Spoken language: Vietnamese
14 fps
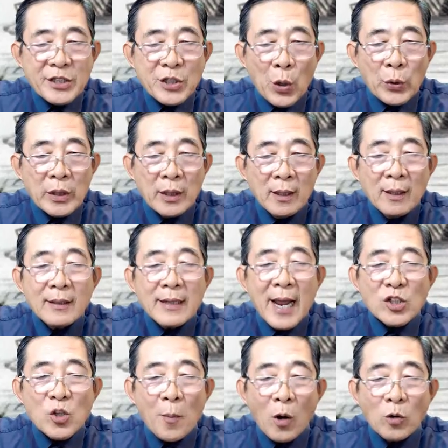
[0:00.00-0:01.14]
lý thôi,
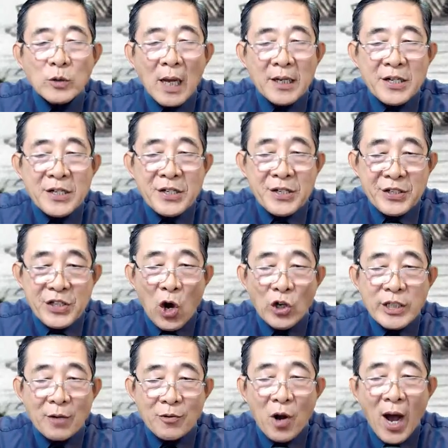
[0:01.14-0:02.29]
để cho mẫu thân ngươi
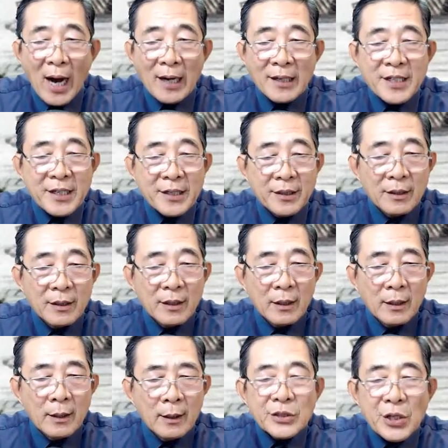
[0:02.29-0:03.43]
dọn vào đó ở đi.
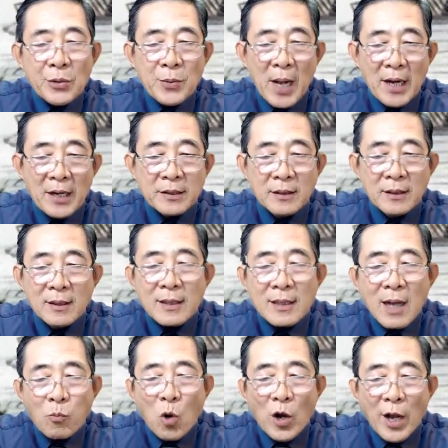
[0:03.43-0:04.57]
Tiêu ngự
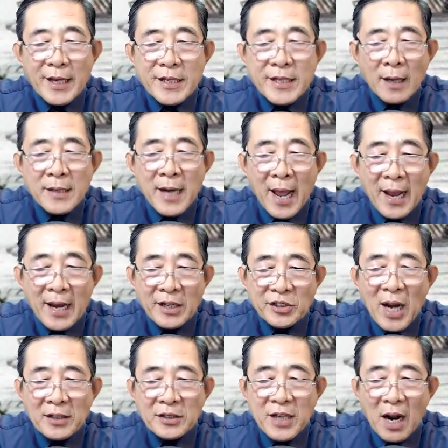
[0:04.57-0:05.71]
không có nghĩ vấn đề
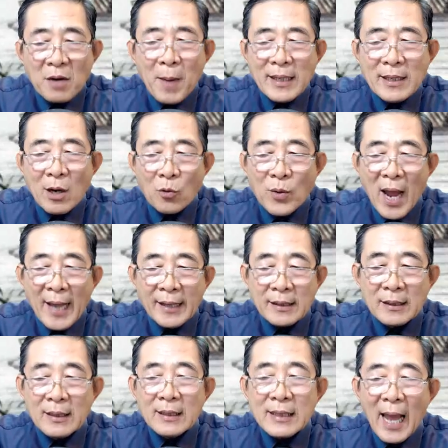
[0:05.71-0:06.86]
trăn trở bấy lâu nay
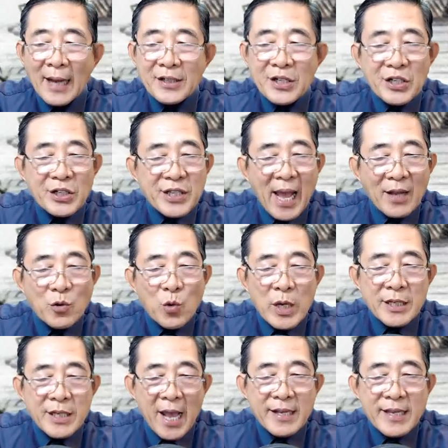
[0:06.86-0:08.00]
lại được giải
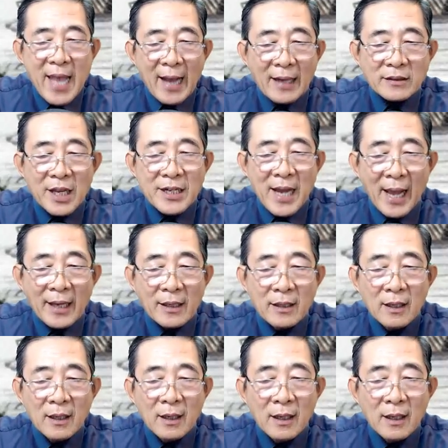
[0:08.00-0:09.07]
quyết dễ dàng thế này.